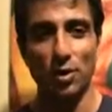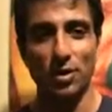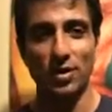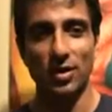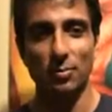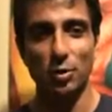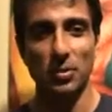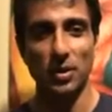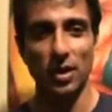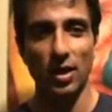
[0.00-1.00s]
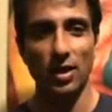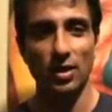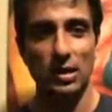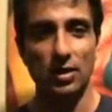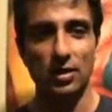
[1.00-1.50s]
और मुझे पता है
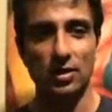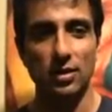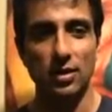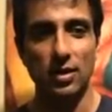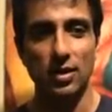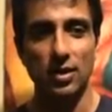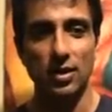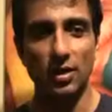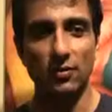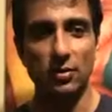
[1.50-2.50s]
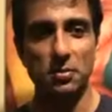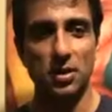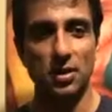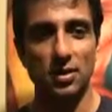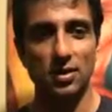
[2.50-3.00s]
कि ये फिल्म